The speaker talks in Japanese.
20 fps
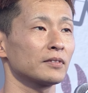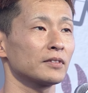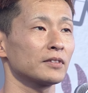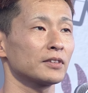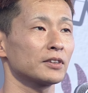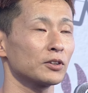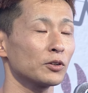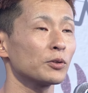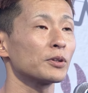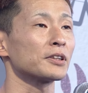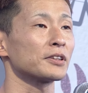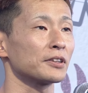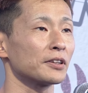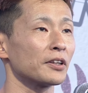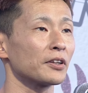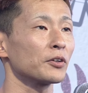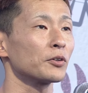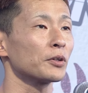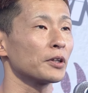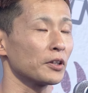そうです
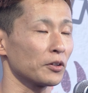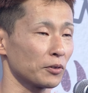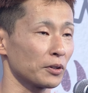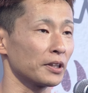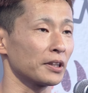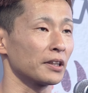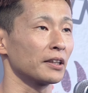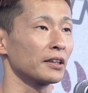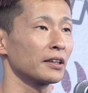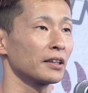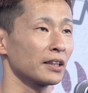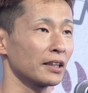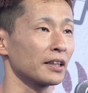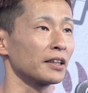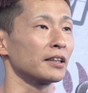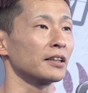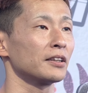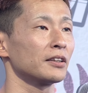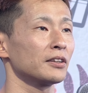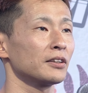ね去年よりは
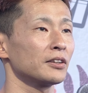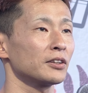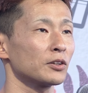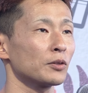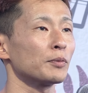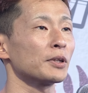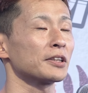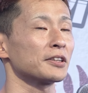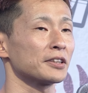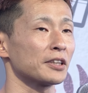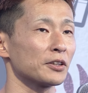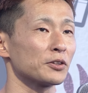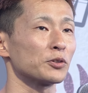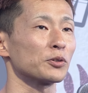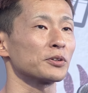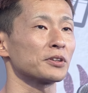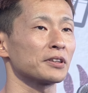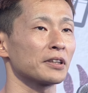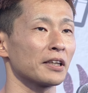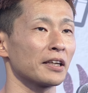い一回り成
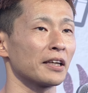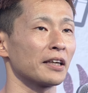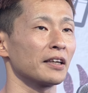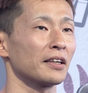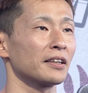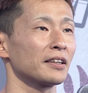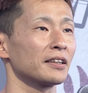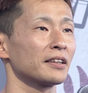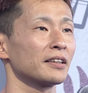長して